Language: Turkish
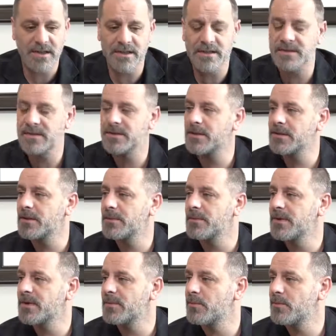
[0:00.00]
aşıksa
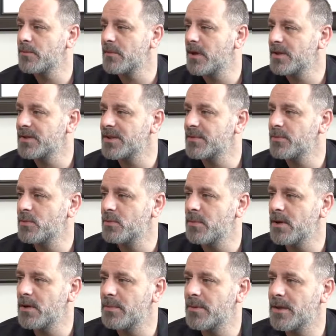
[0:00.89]
tabii ki her şey
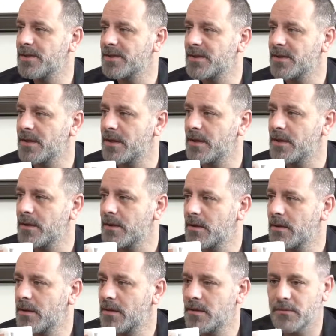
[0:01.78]
mübah bence.
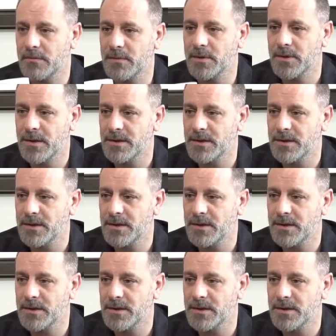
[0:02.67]
Yani. Hmm.